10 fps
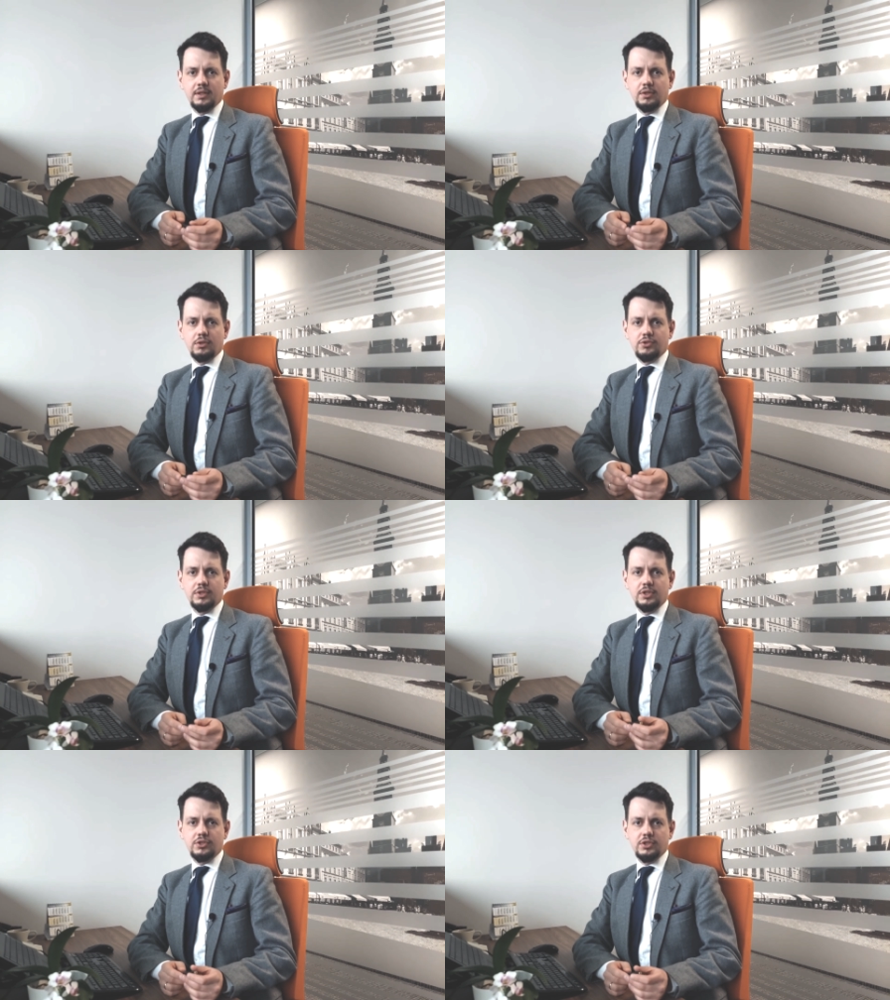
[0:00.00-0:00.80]
grosz
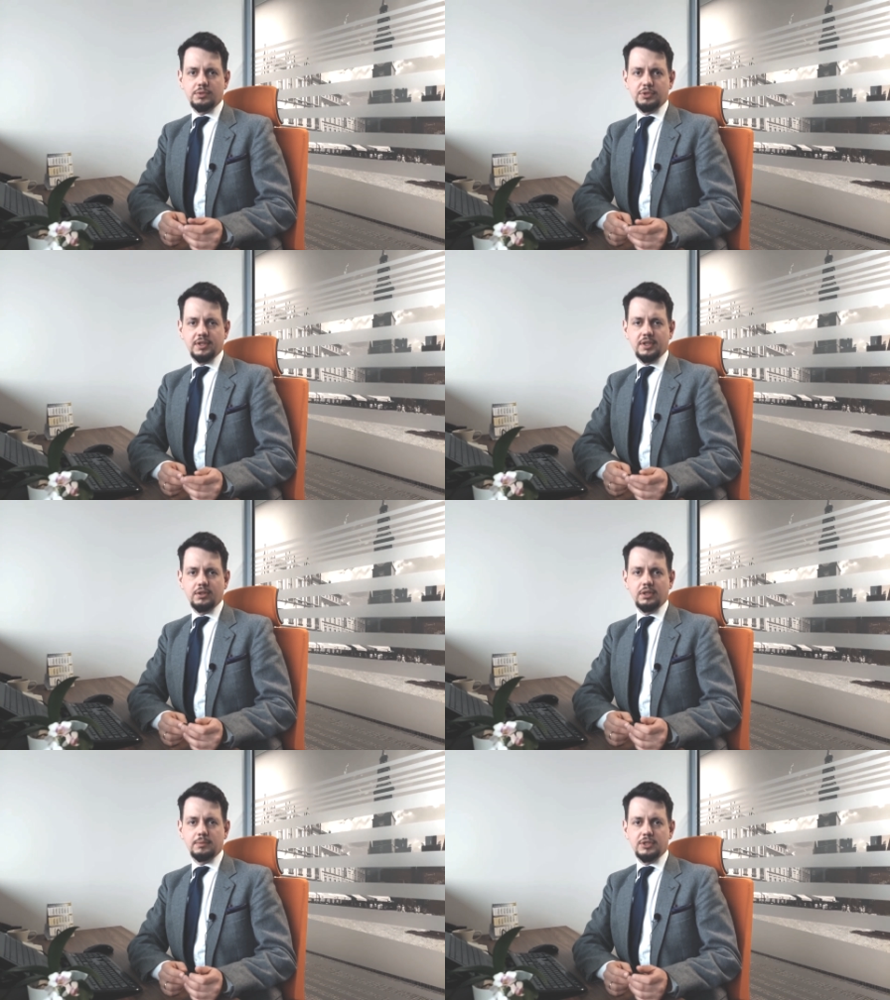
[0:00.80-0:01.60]
niższy niż przed
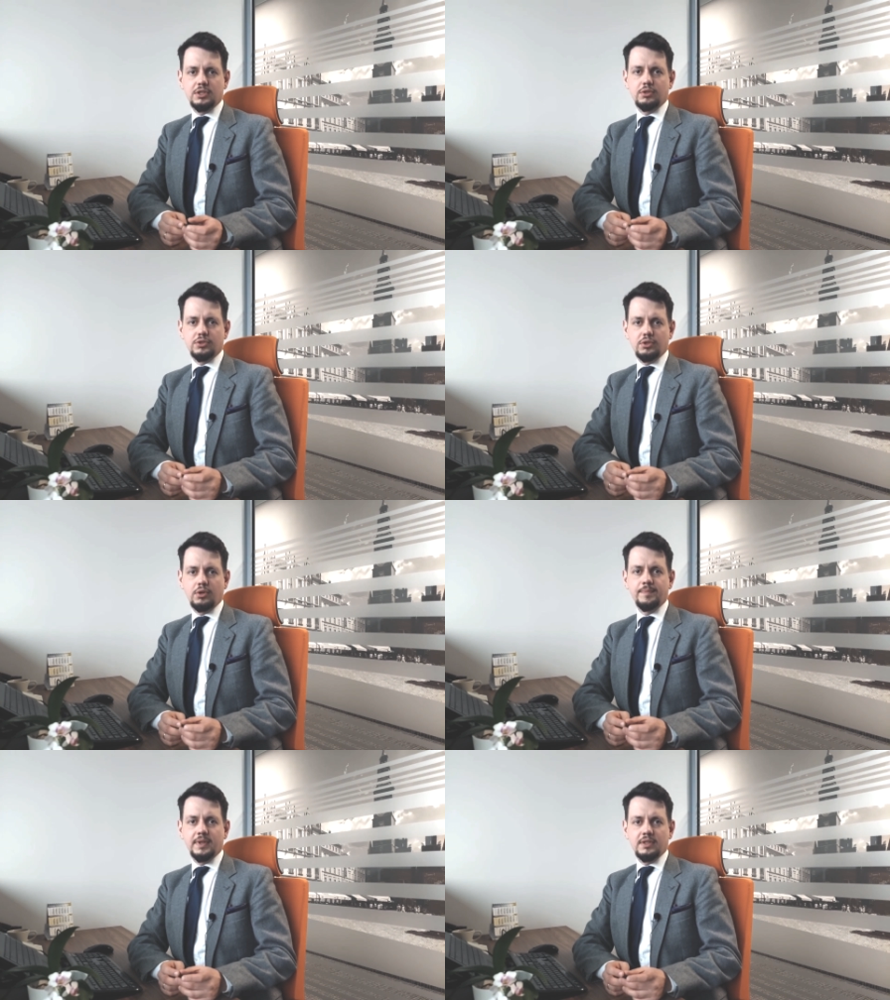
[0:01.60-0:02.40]
tygodniem. Jeśli chodzi
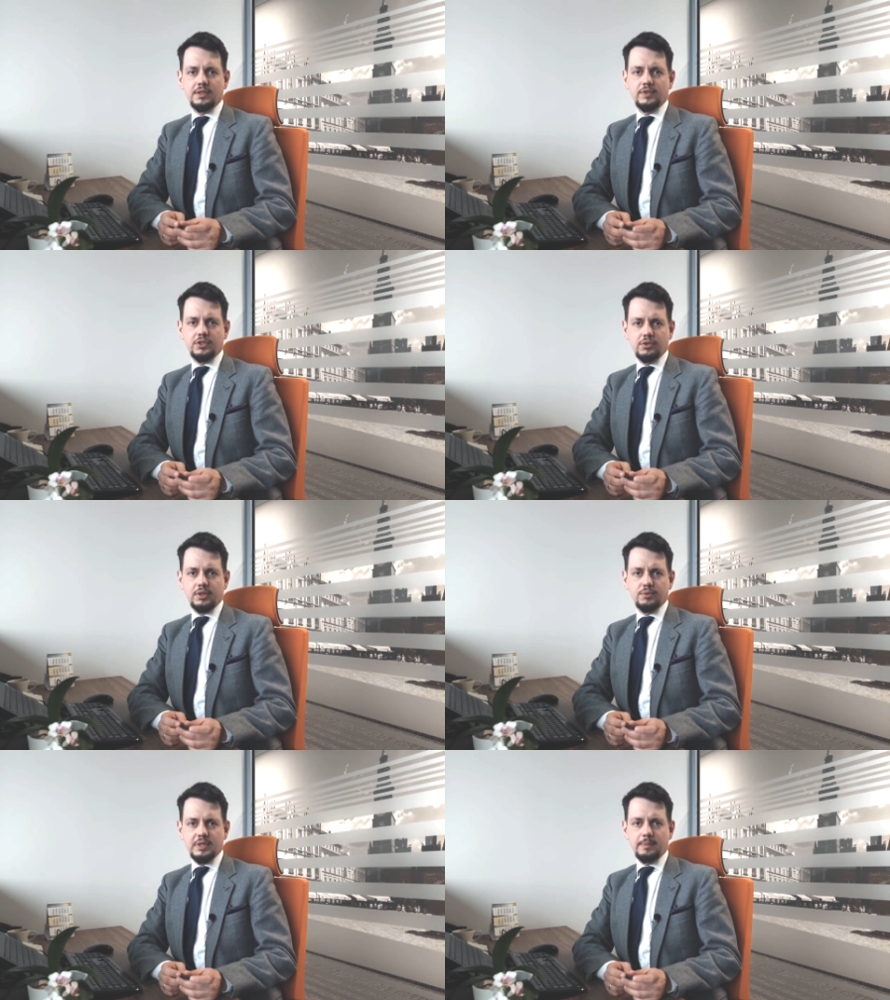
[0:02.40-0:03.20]
o
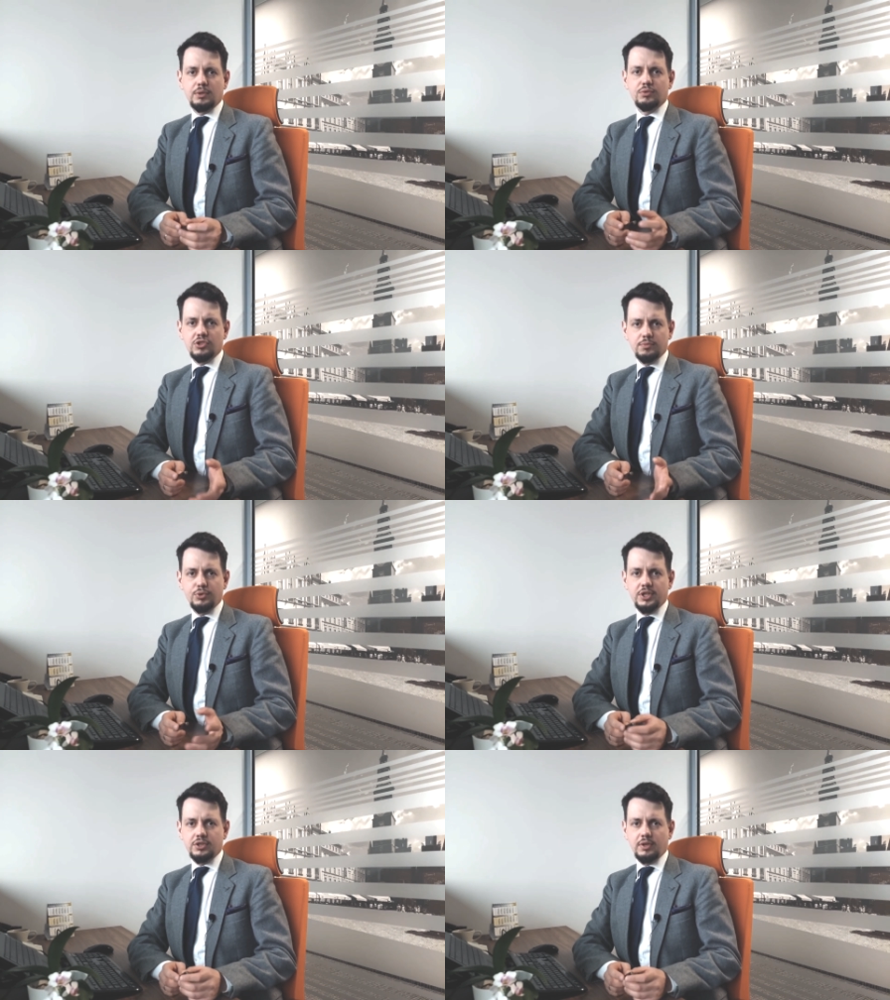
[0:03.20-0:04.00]
98,
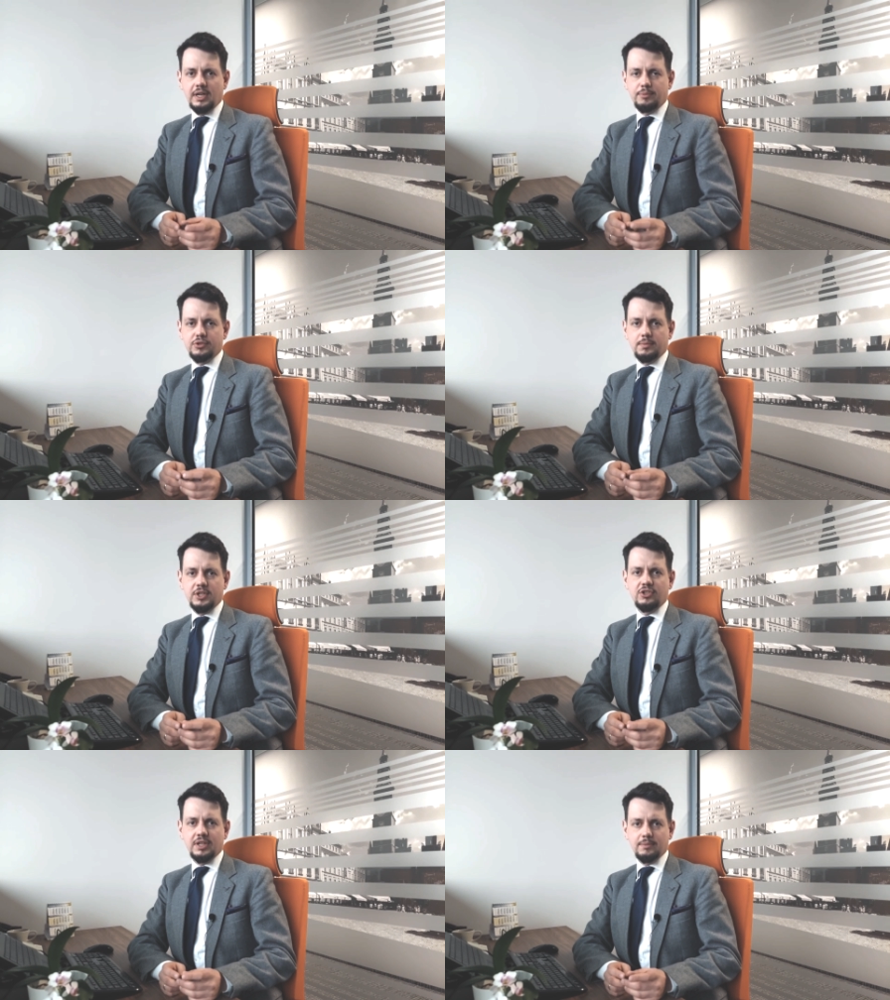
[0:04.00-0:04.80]
utrzymuje się ona na
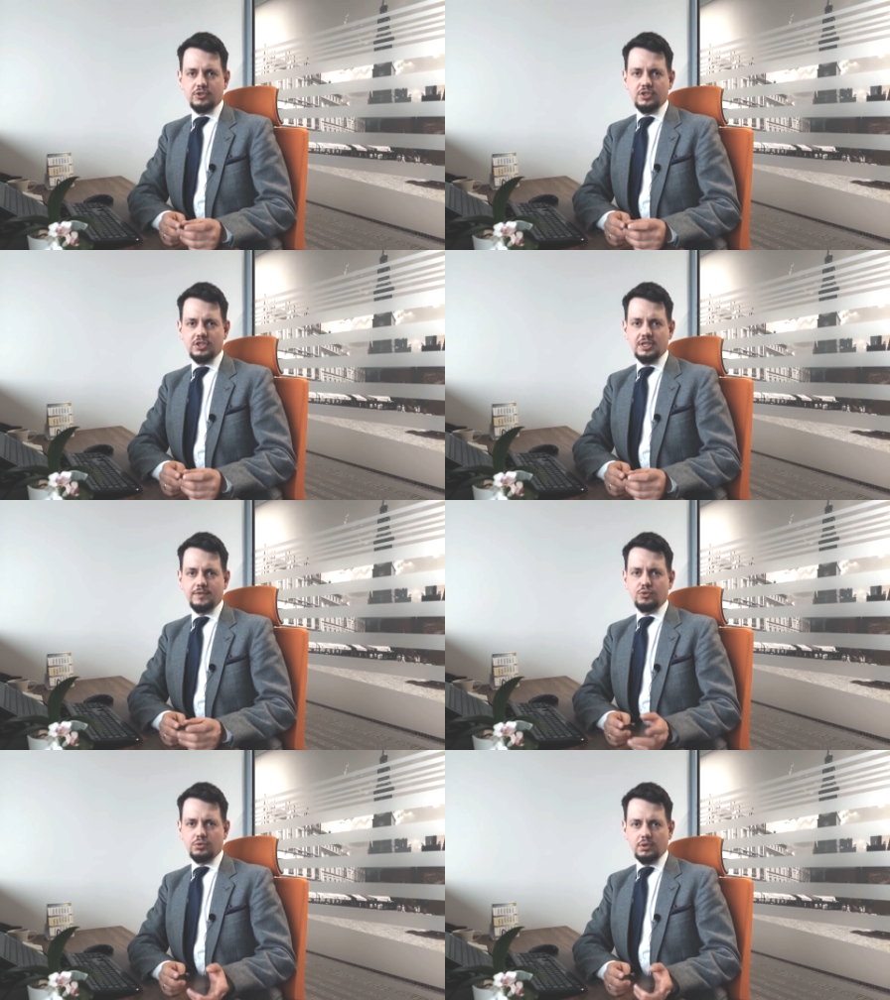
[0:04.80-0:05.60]
poziomie
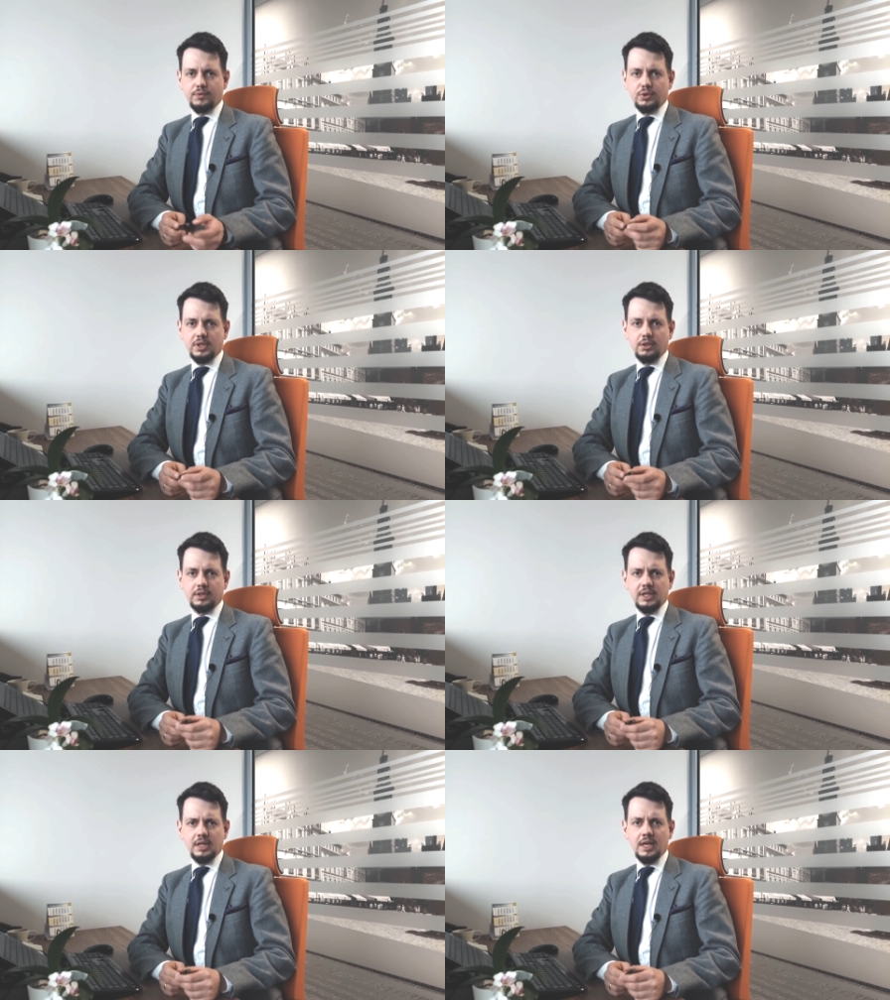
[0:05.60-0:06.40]
7,39 już od dwóch
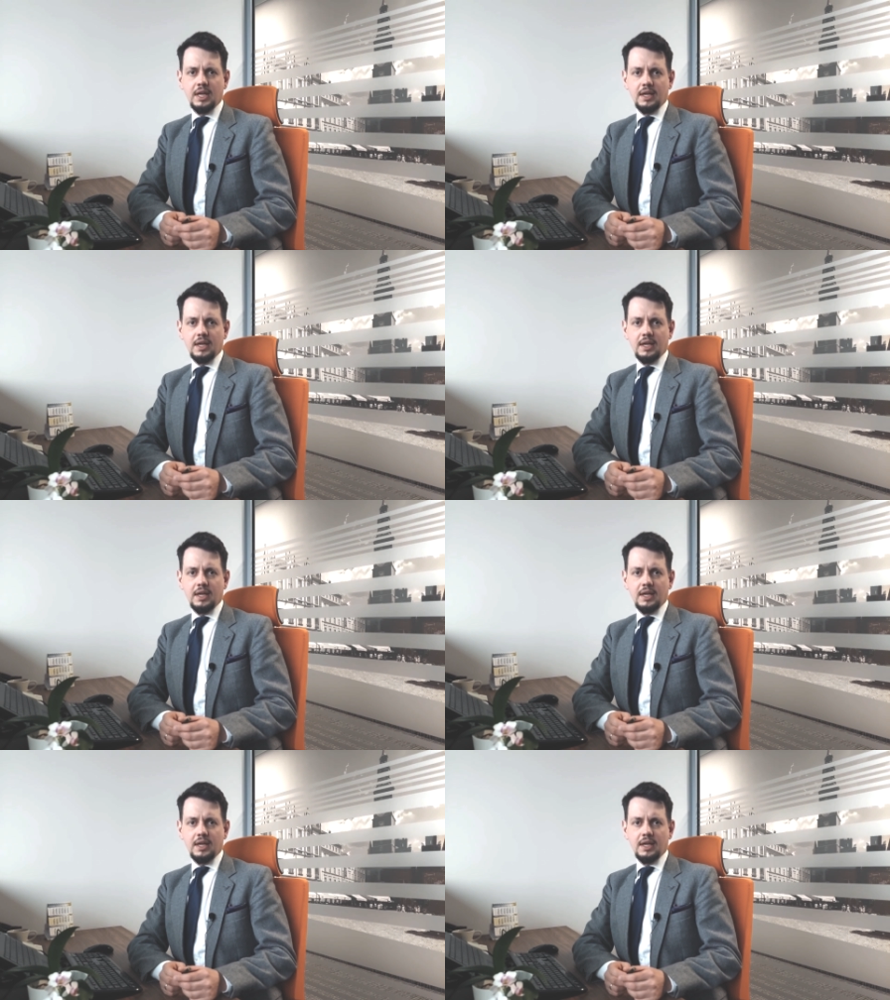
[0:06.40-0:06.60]
tygodni.